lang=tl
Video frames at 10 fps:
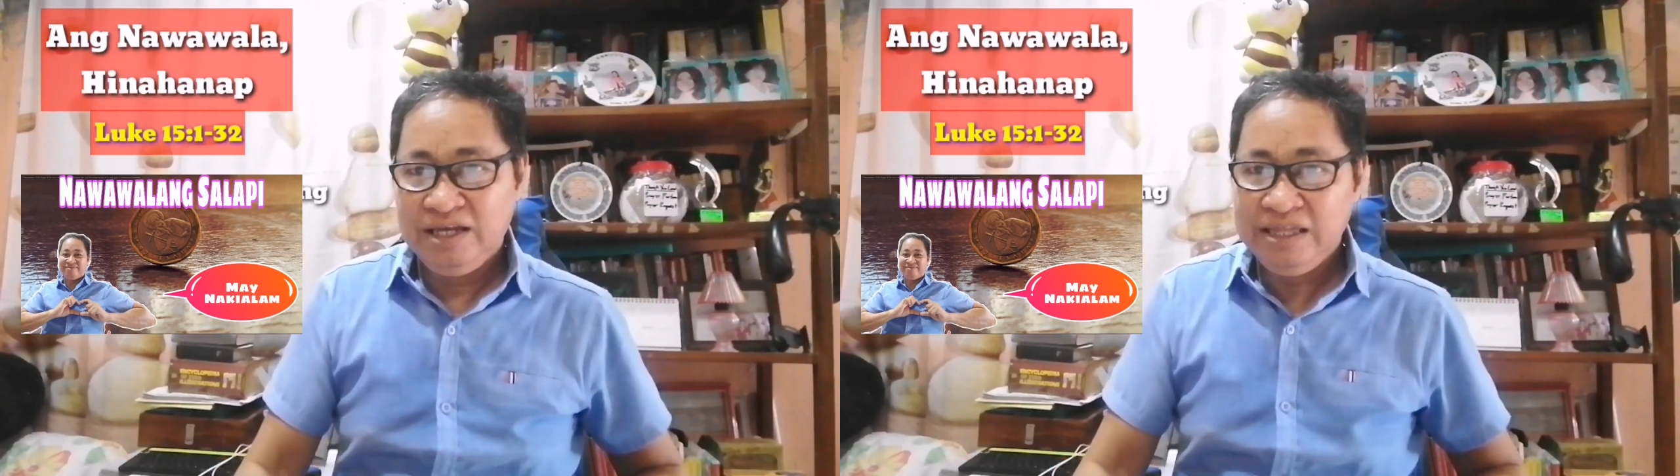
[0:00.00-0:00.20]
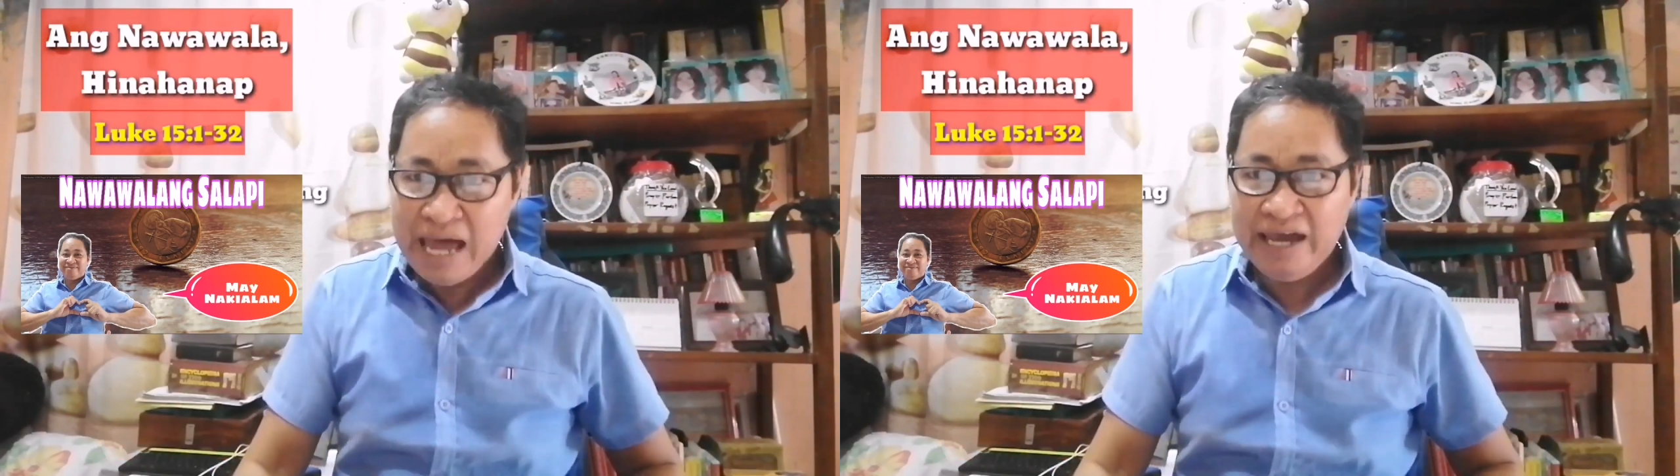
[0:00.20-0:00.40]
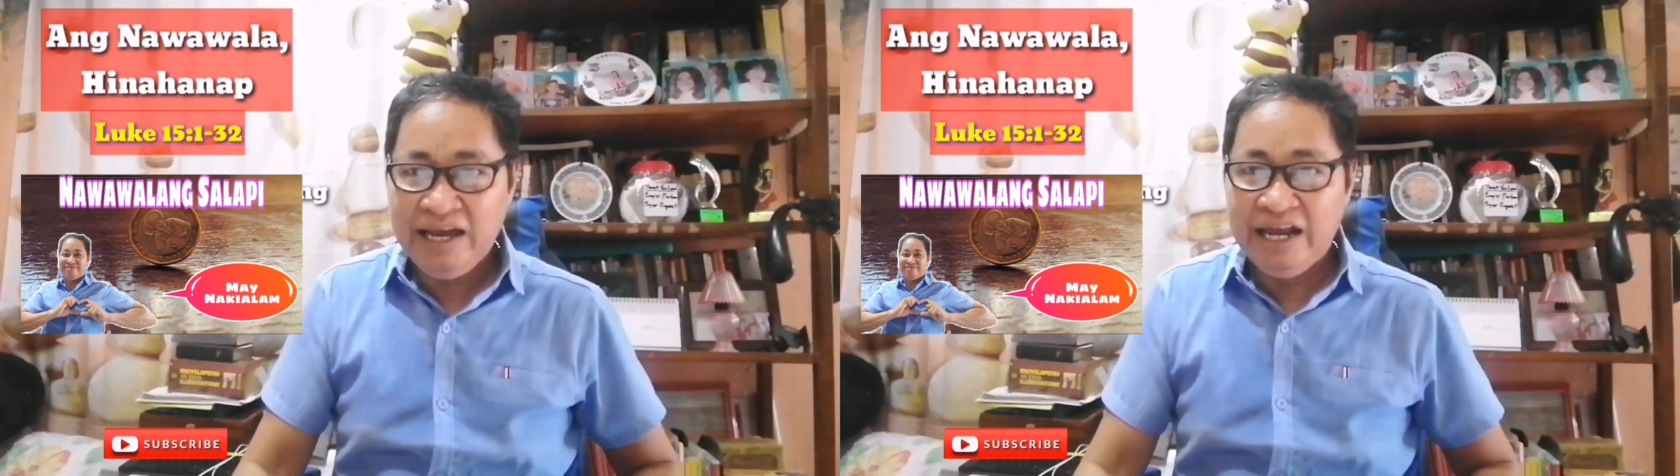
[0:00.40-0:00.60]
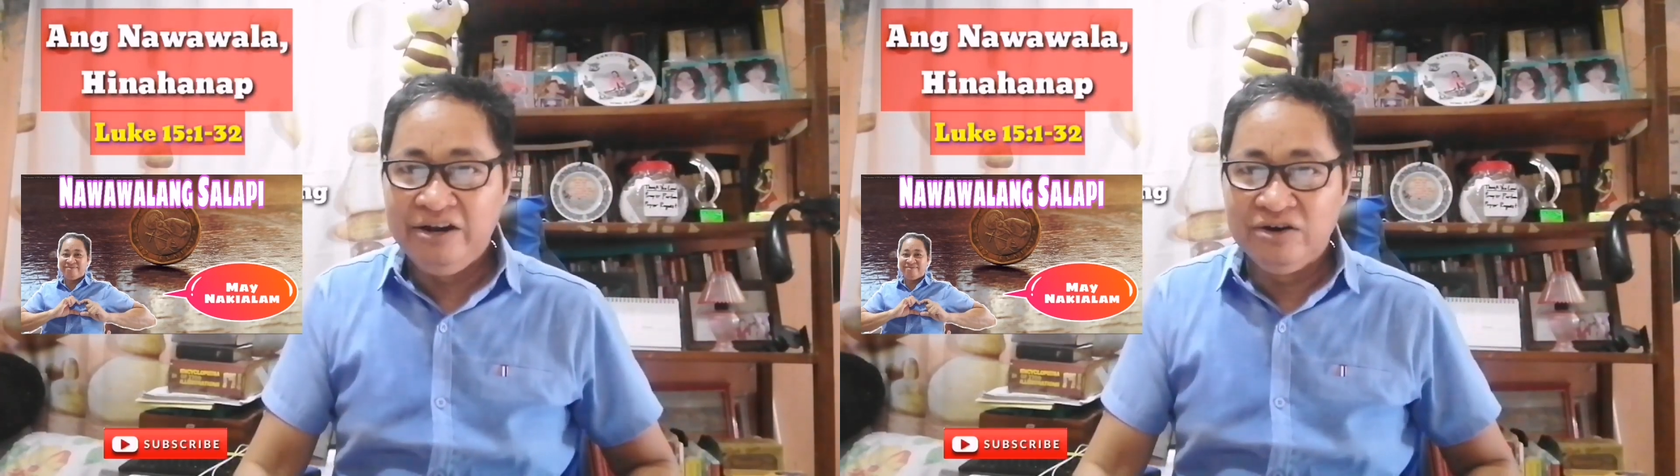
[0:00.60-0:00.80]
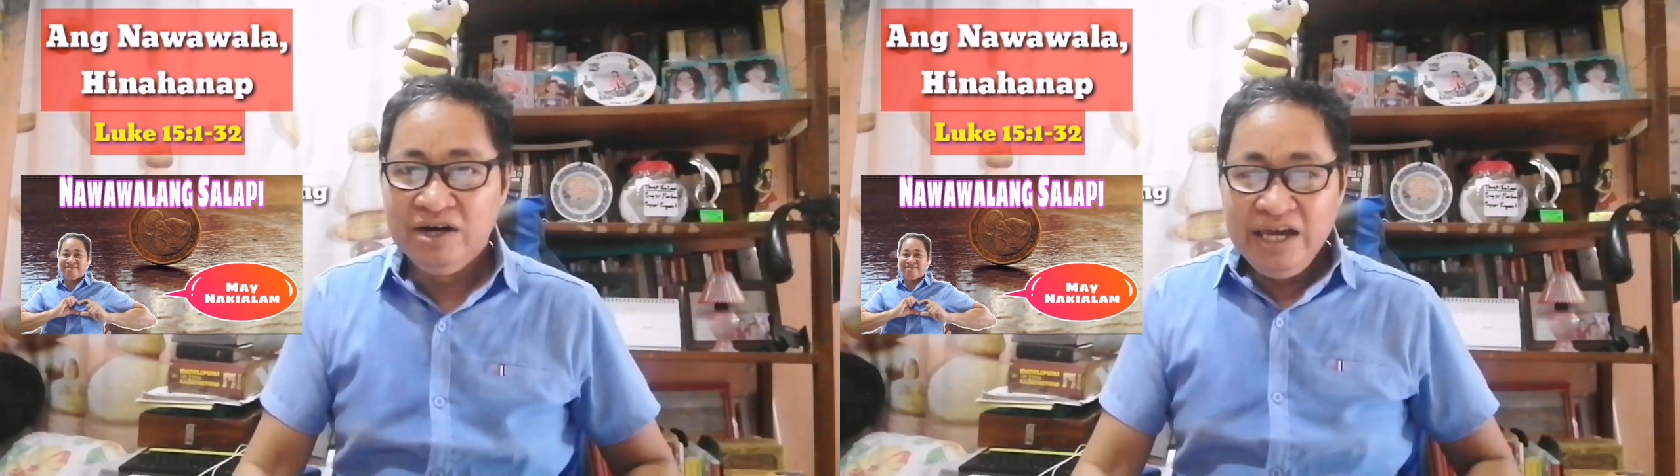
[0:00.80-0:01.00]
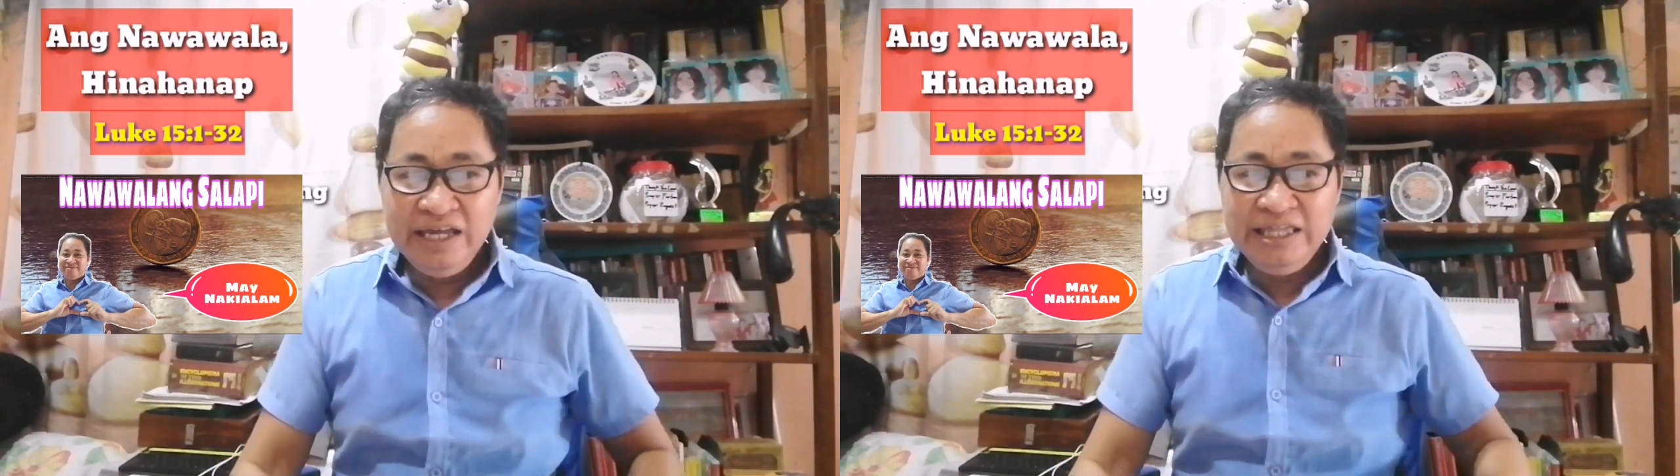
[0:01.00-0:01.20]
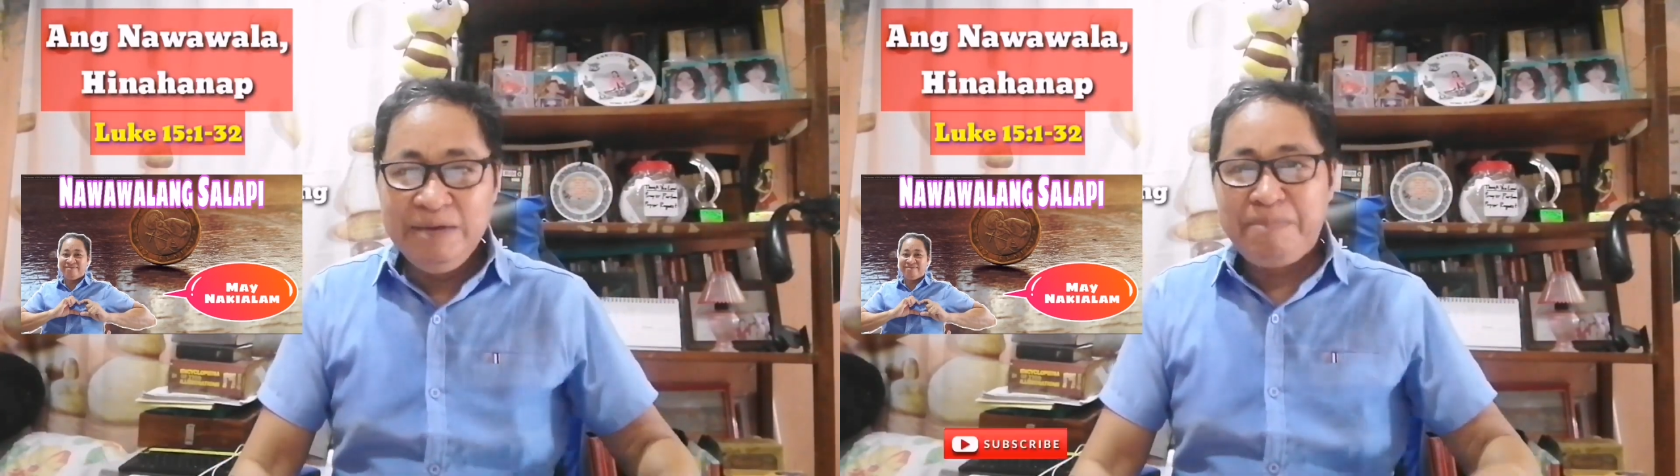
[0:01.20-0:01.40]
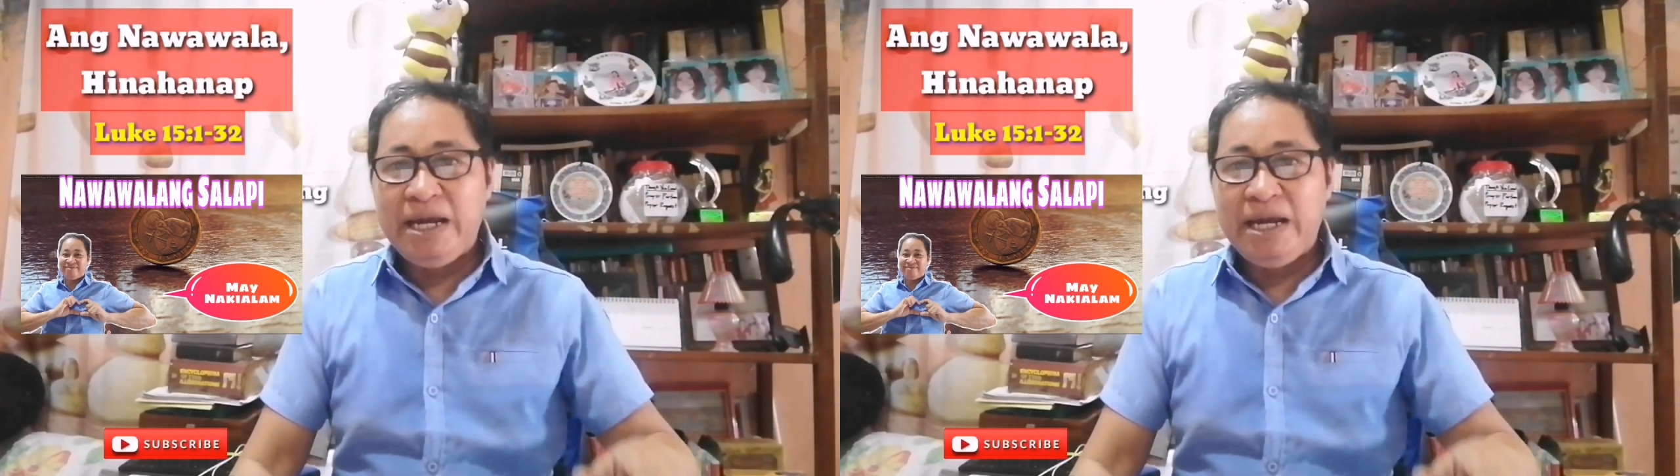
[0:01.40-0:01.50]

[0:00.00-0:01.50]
Dahil ano, hindi